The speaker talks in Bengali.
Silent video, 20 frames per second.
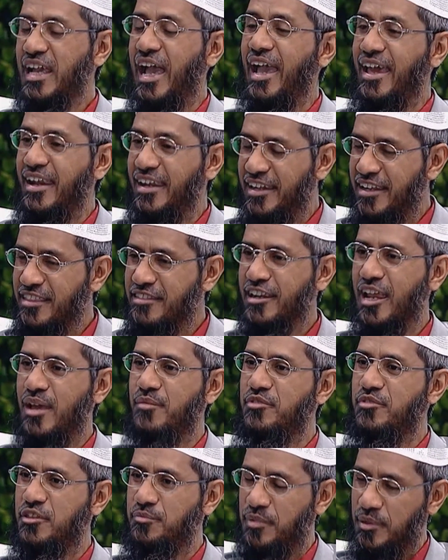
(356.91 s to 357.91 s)
আল্লাহ তাদের
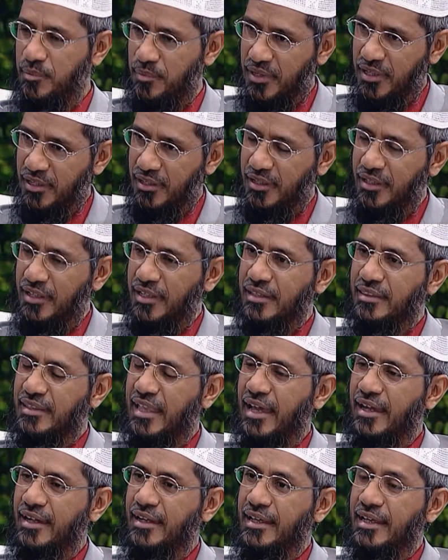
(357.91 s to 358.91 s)
বর্ণনা দিয়েছেন
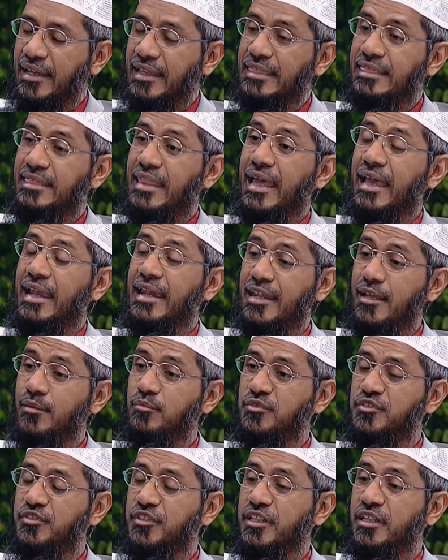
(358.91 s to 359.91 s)
এই সব
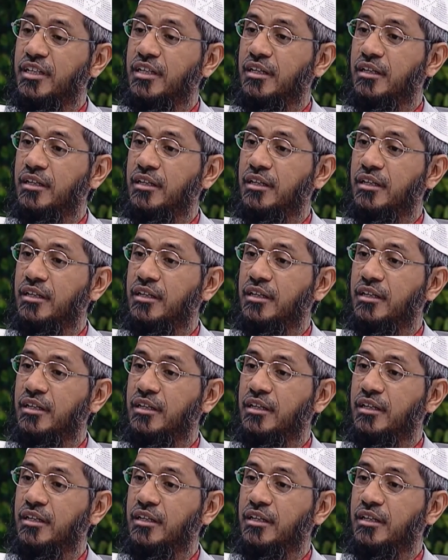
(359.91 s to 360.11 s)
মানুষগুলো